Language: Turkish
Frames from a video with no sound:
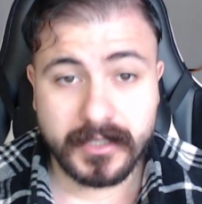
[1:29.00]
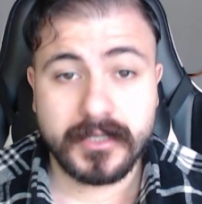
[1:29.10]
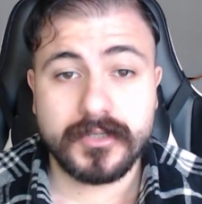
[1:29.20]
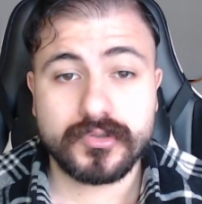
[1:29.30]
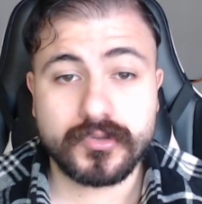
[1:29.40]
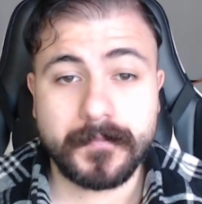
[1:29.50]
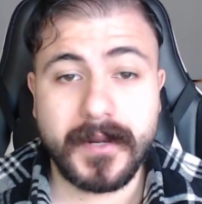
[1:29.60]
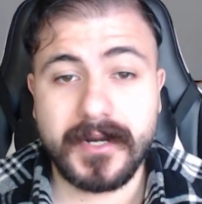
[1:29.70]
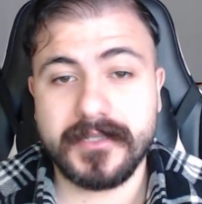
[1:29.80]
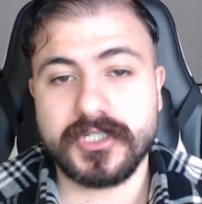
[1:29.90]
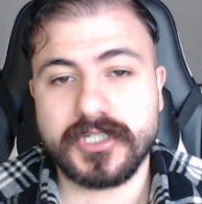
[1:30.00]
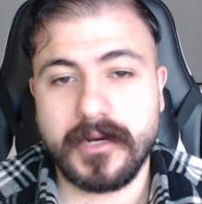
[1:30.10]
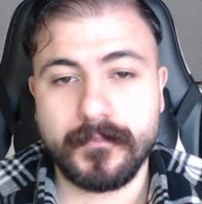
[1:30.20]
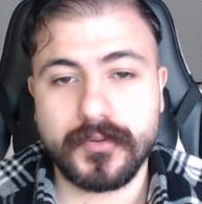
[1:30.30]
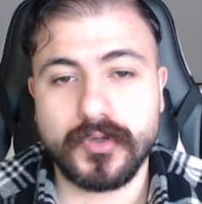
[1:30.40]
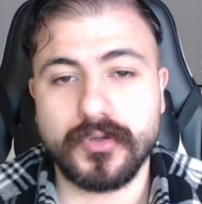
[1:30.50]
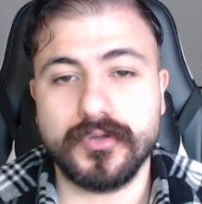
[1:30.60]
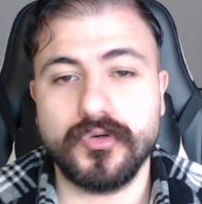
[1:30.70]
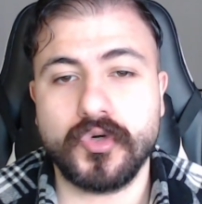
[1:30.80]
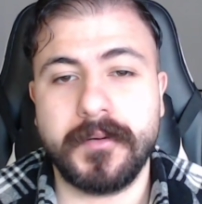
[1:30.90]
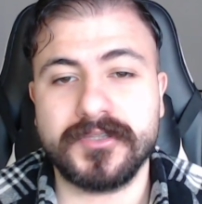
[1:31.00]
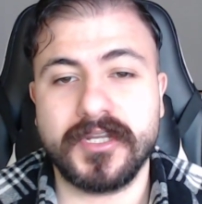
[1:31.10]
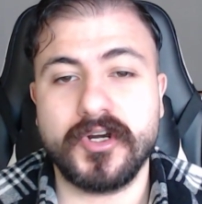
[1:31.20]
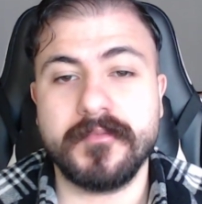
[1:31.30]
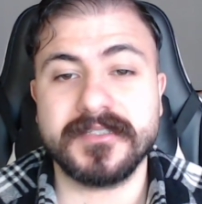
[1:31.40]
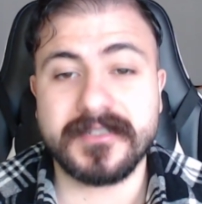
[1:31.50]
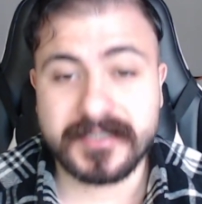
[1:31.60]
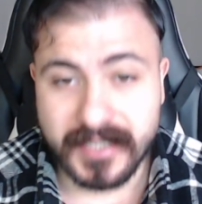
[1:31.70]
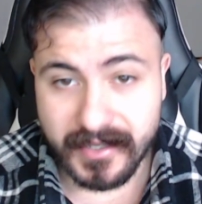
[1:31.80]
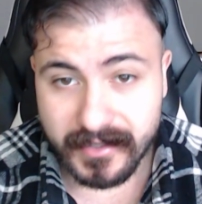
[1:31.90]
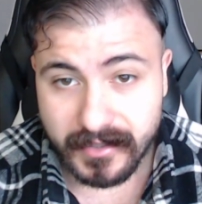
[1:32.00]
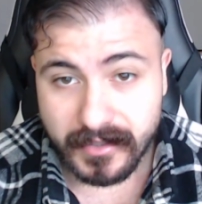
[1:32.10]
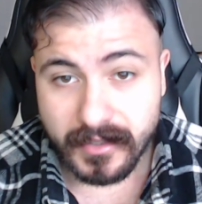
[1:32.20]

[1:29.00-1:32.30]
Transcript: Süper Lig şampiyonluğu kupa törenimizin ise